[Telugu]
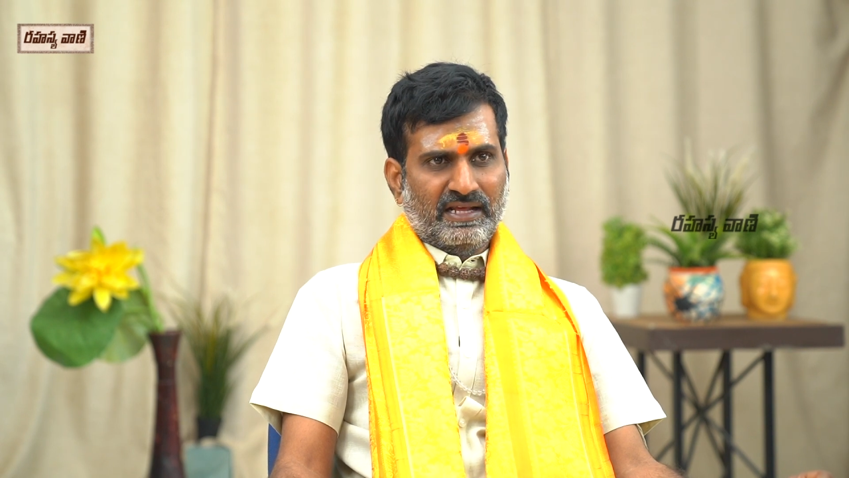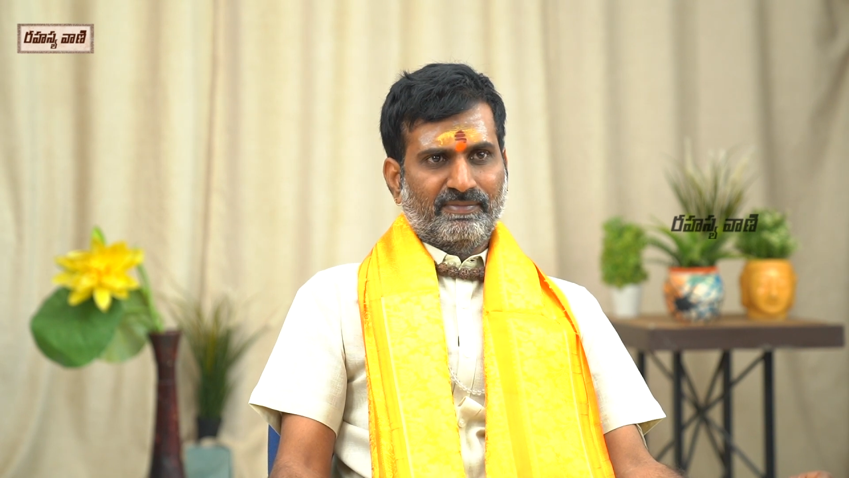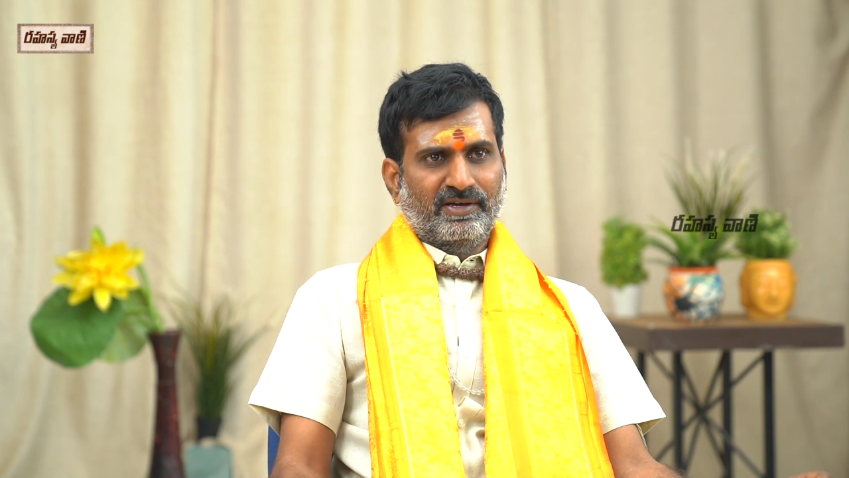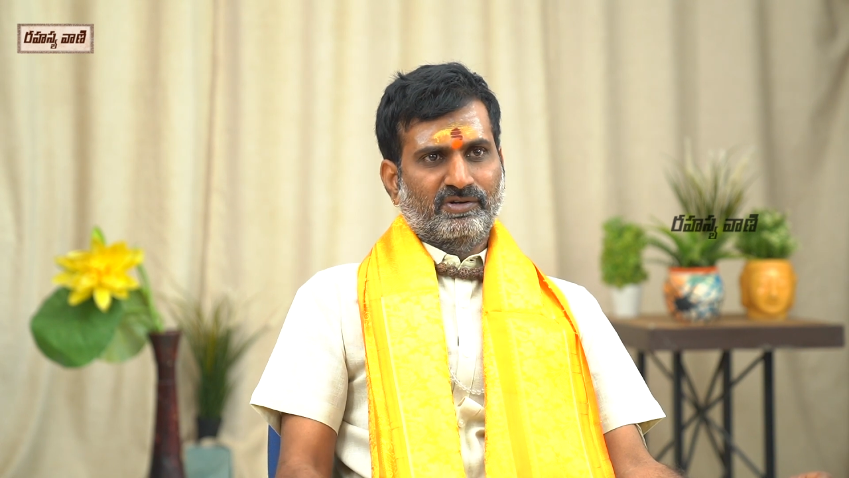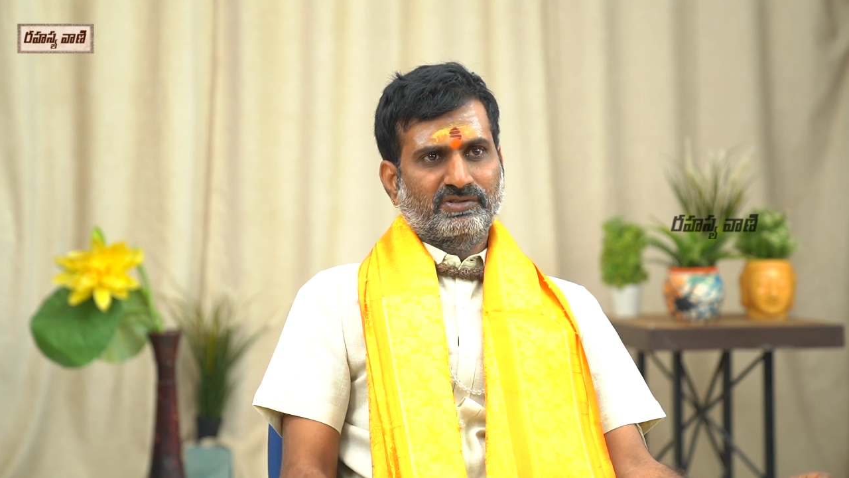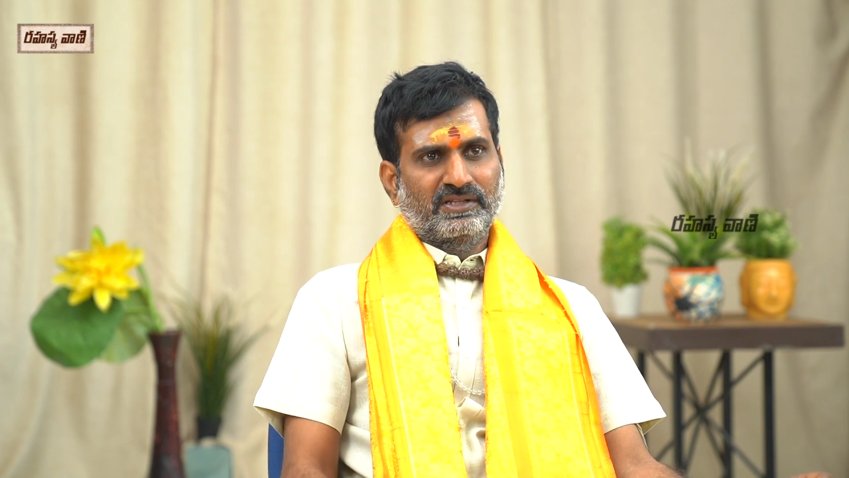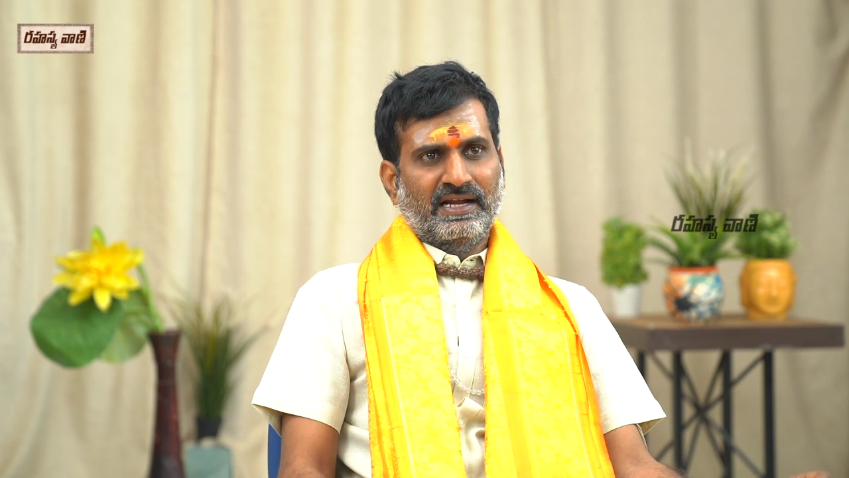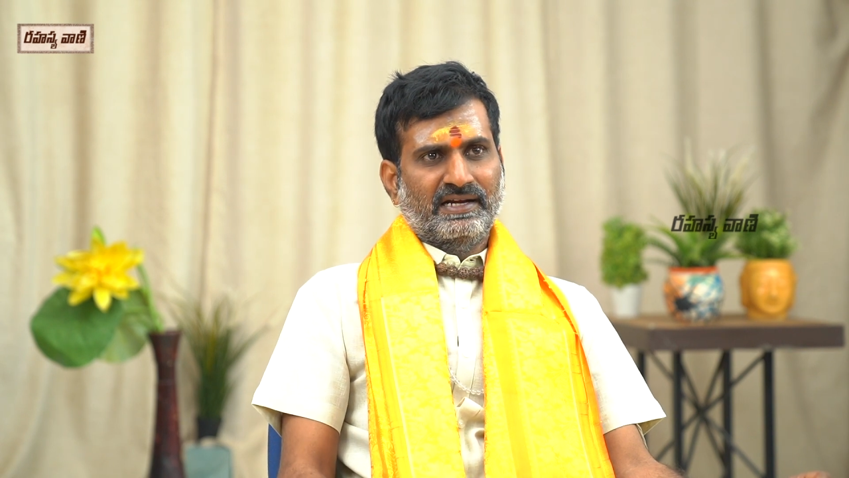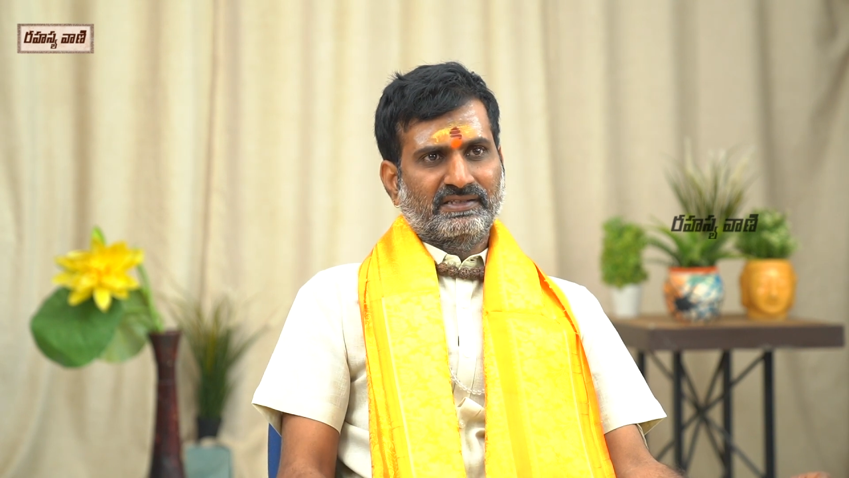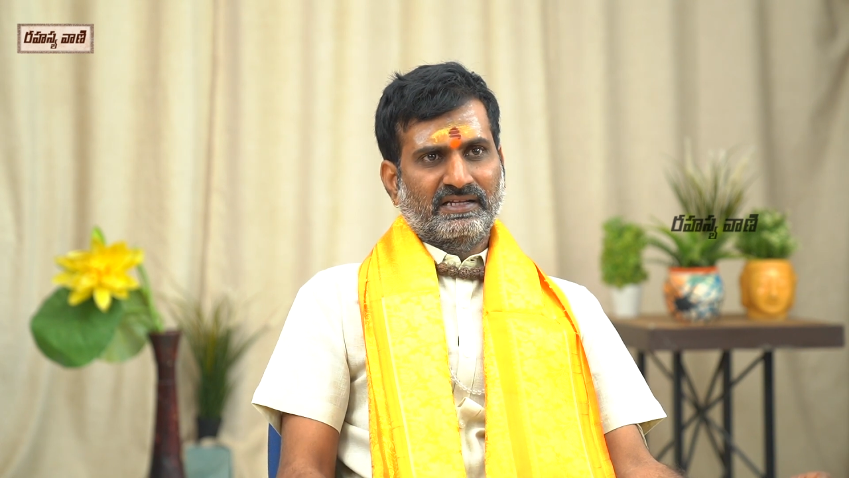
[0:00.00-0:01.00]
నలభై రోజులు
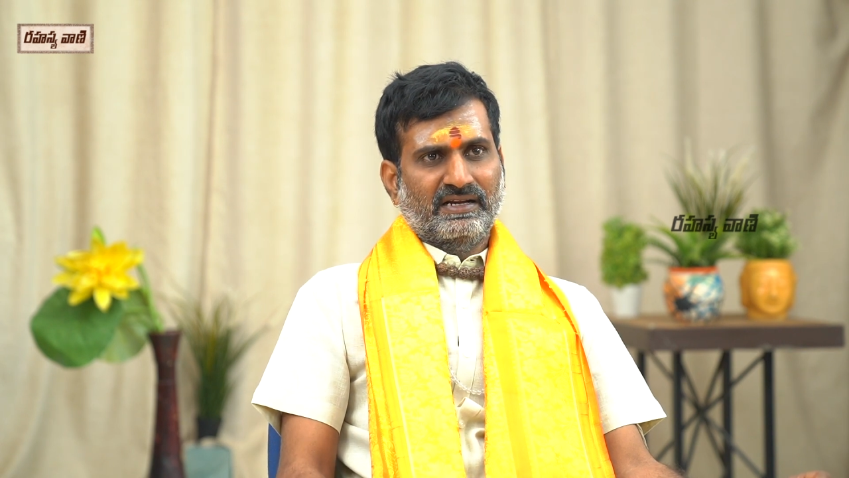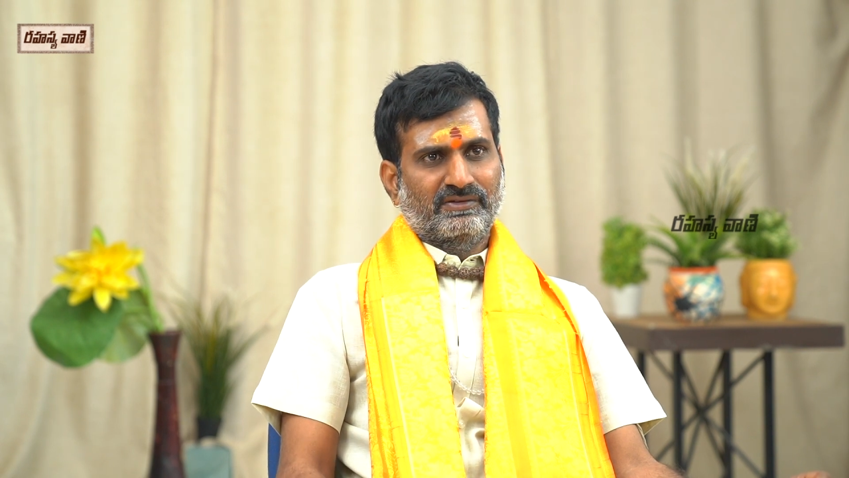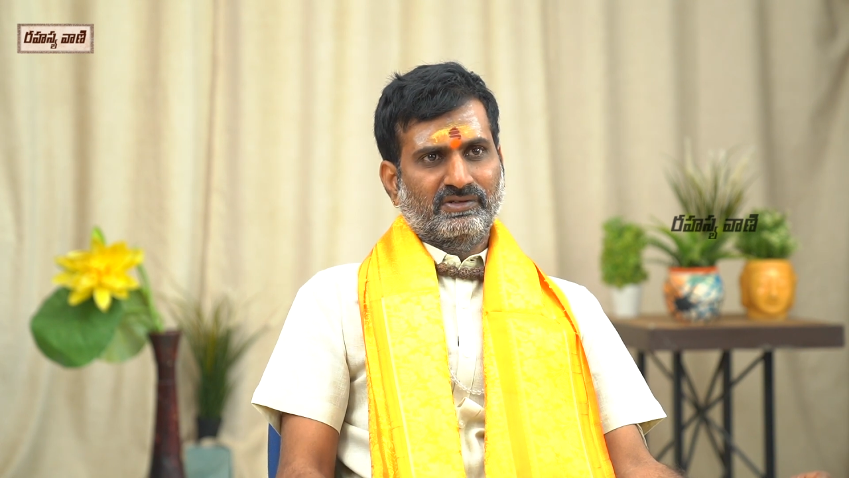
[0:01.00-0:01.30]
దాటిన తర్వాత